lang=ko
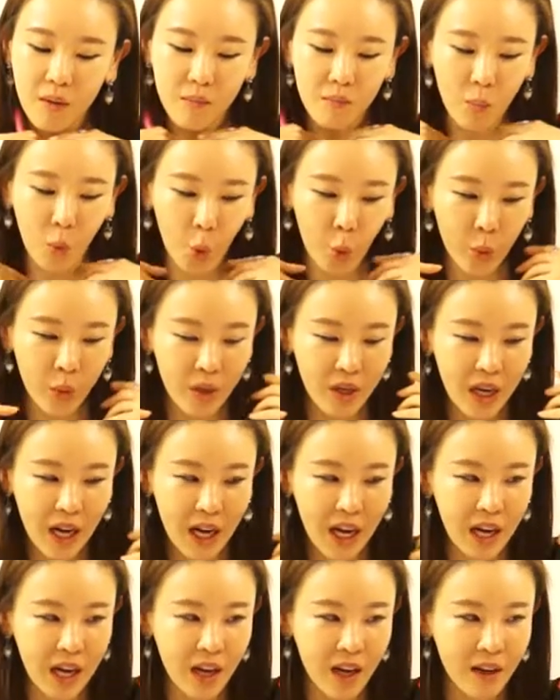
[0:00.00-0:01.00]

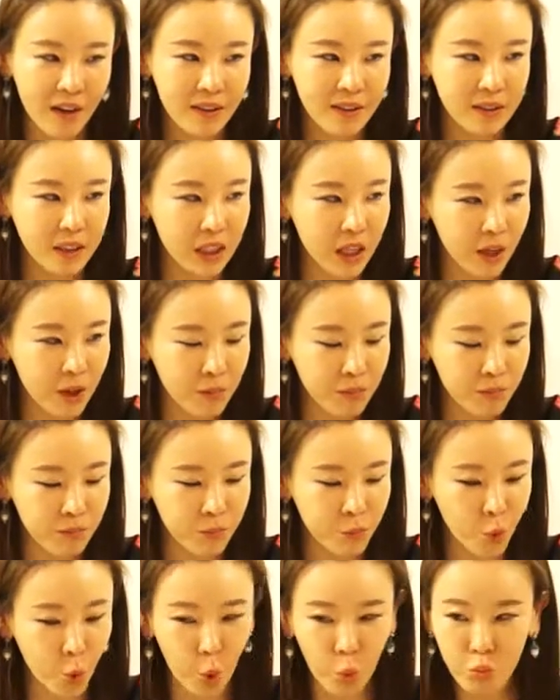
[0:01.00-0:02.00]
뭔가
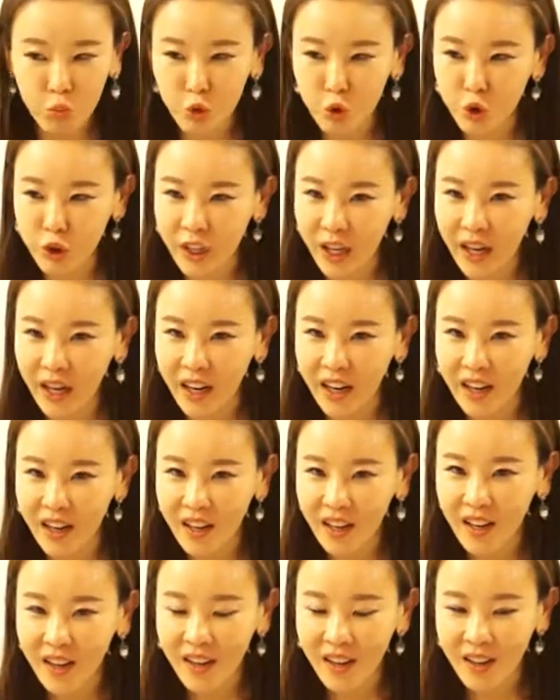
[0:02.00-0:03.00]
음, 곰국에
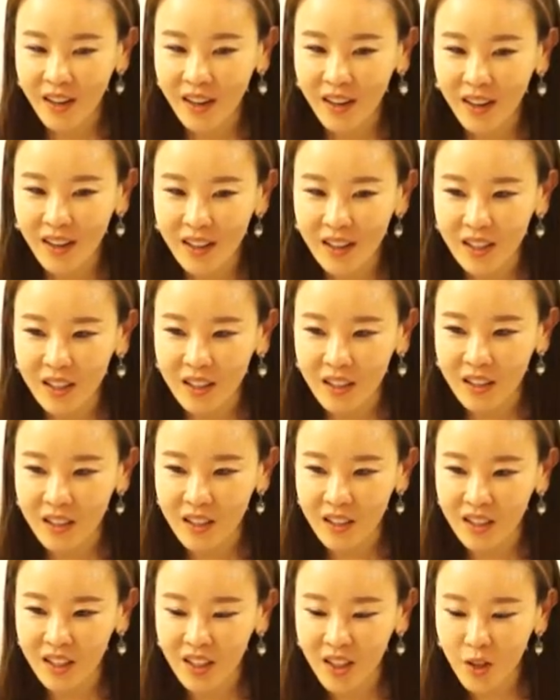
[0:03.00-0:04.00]

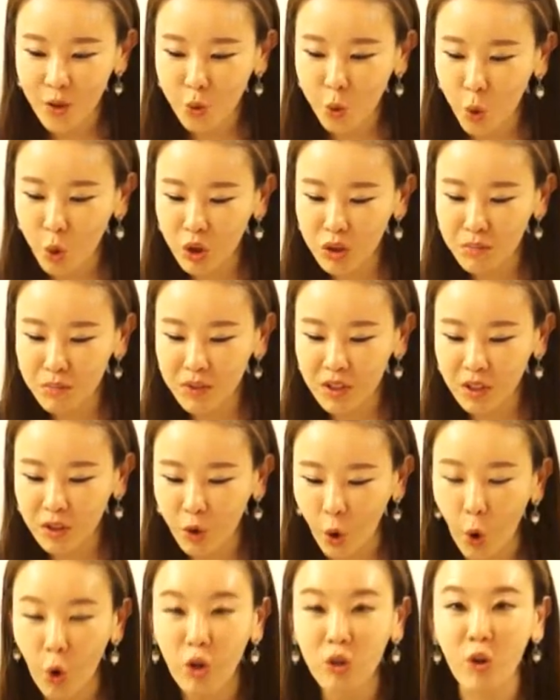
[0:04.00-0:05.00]
이 소금을
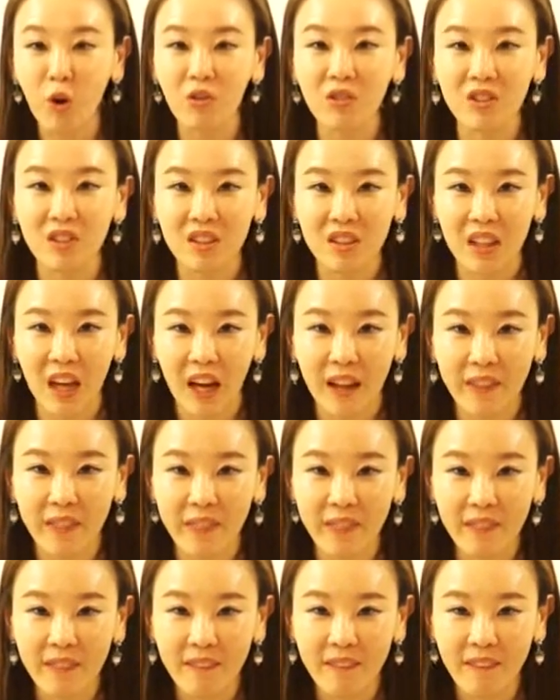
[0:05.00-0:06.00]
덜 넣은 듯한
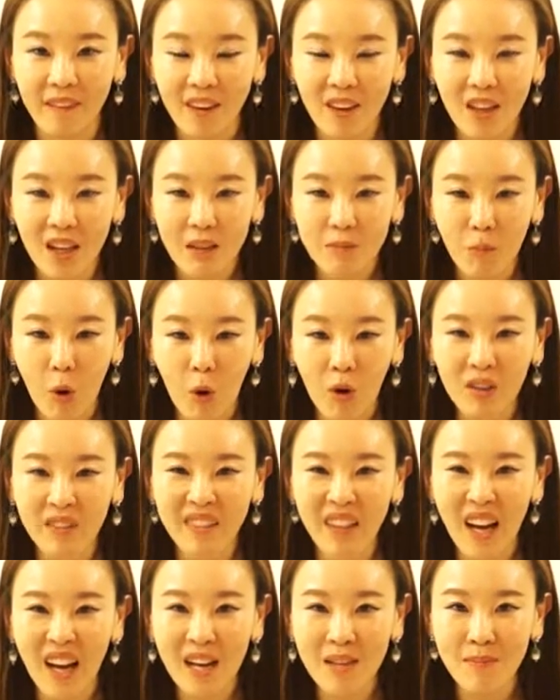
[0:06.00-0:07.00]

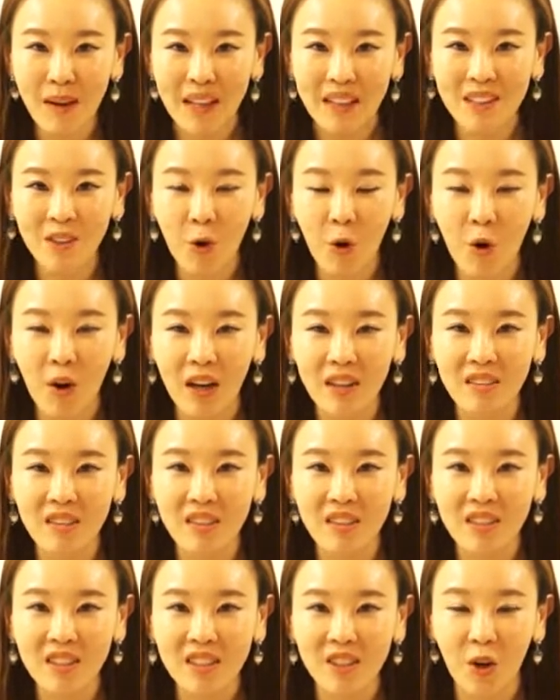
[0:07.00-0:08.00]
먹다 만 거
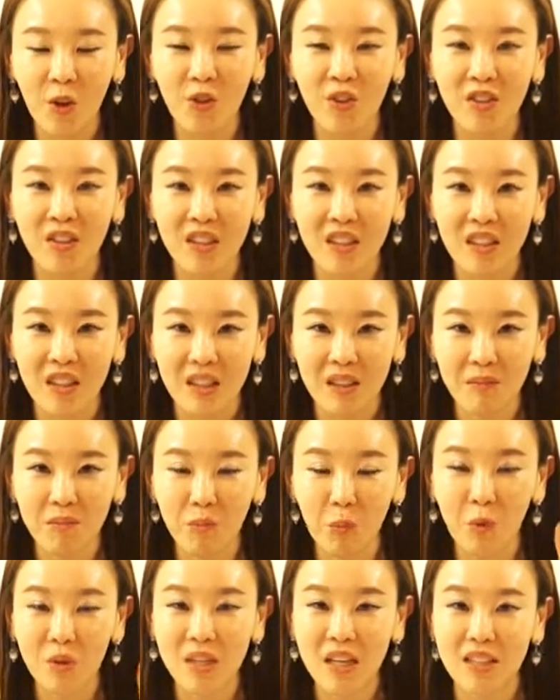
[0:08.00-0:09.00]
같은 그런 느낌.
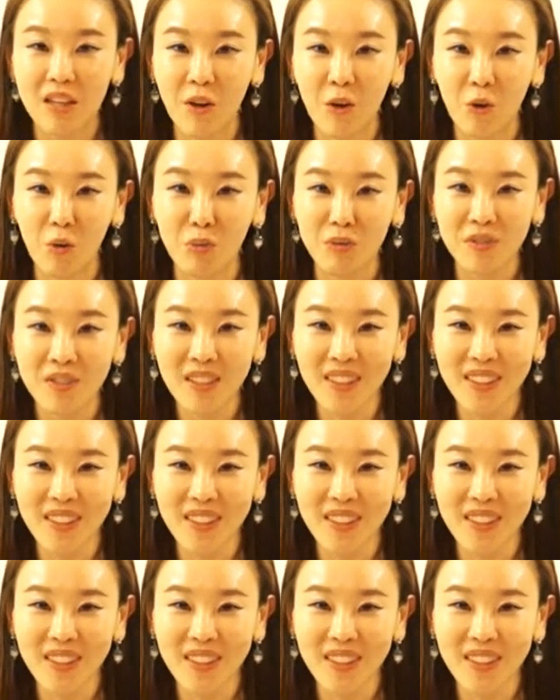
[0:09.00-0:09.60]
뭔지 아세요, 여러분?